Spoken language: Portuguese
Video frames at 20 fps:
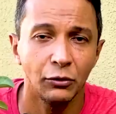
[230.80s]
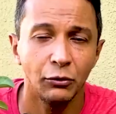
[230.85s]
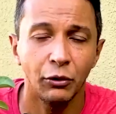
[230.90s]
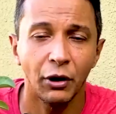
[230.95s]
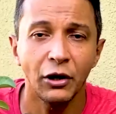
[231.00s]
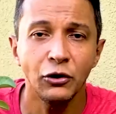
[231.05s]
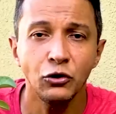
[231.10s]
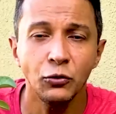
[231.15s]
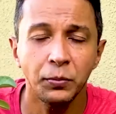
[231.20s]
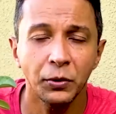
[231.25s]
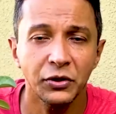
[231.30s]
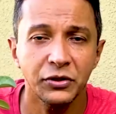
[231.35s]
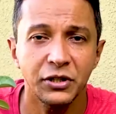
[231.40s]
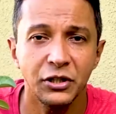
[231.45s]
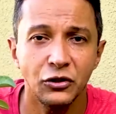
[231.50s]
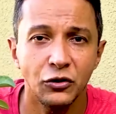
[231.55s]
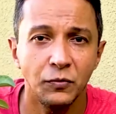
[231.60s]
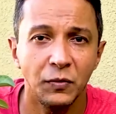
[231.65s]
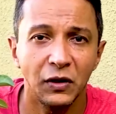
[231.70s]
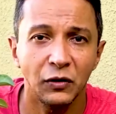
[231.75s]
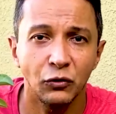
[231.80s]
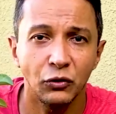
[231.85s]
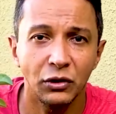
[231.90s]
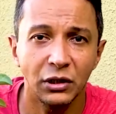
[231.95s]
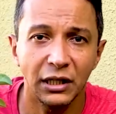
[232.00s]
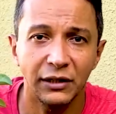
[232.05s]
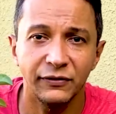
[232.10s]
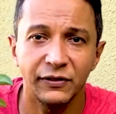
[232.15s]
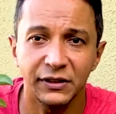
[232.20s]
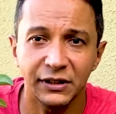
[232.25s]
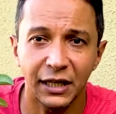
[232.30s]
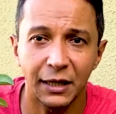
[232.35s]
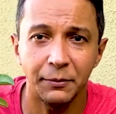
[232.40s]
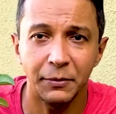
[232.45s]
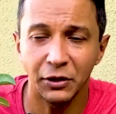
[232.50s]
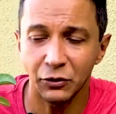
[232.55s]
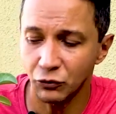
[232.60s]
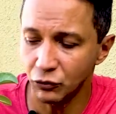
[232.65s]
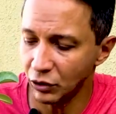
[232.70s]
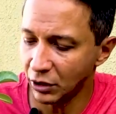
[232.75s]
durante o procedimento de
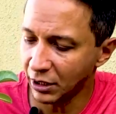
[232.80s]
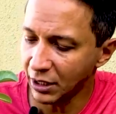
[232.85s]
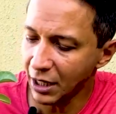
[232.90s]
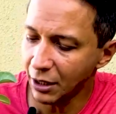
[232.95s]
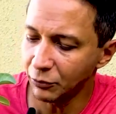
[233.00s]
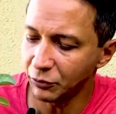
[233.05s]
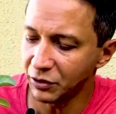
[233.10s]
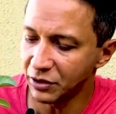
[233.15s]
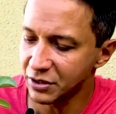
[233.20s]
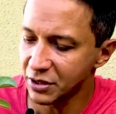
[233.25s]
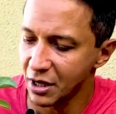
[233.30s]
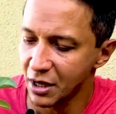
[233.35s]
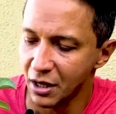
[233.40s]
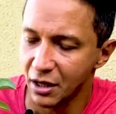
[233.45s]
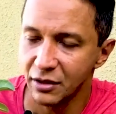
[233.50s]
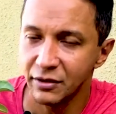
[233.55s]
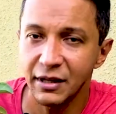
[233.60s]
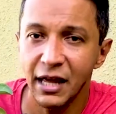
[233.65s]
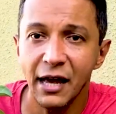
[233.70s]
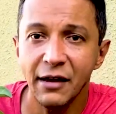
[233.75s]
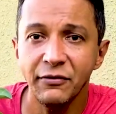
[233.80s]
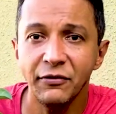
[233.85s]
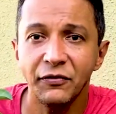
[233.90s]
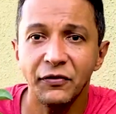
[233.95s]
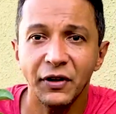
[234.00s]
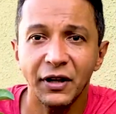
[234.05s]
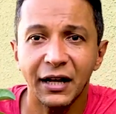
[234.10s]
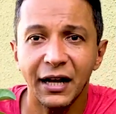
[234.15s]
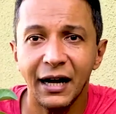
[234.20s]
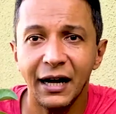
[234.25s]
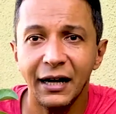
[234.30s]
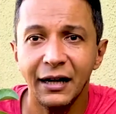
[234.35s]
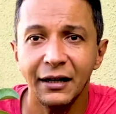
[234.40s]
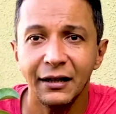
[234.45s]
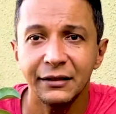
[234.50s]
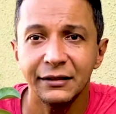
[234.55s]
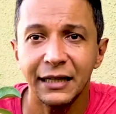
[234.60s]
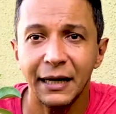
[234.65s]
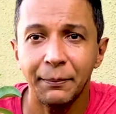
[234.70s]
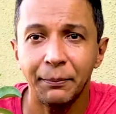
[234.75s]
levantamento de caudex, deve ficar
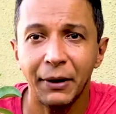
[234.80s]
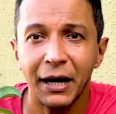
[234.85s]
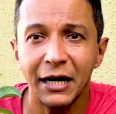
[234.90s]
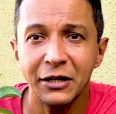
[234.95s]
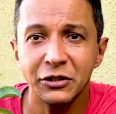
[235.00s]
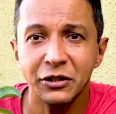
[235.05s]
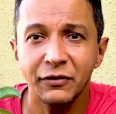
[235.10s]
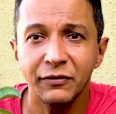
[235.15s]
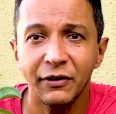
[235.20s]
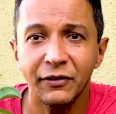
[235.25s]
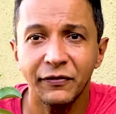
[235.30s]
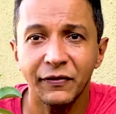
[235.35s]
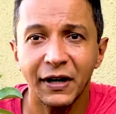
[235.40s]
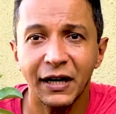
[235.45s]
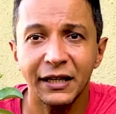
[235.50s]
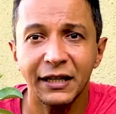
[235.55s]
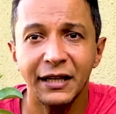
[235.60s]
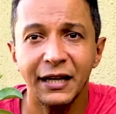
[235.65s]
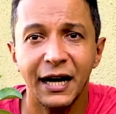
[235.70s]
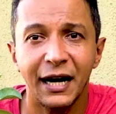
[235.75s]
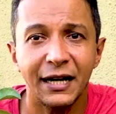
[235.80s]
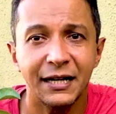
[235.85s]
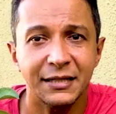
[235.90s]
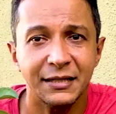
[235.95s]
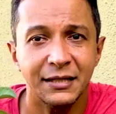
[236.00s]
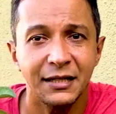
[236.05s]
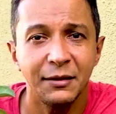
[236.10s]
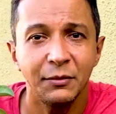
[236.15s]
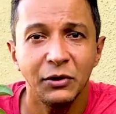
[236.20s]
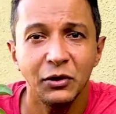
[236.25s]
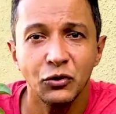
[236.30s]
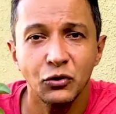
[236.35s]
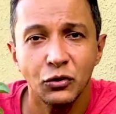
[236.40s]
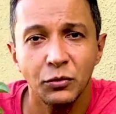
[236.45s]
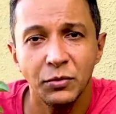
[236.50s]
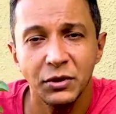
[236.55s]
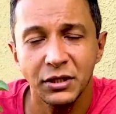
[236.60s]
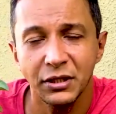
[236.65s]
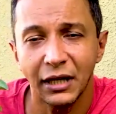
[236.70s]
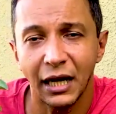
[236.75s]
na parte que vai ficar aqui acima do
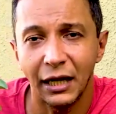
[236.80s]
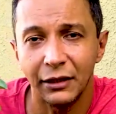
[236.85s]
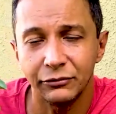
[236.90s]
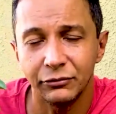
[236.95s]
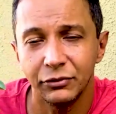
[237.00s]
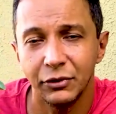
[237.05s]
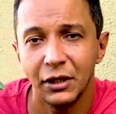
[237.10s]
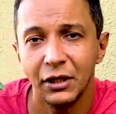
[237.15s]
substrato.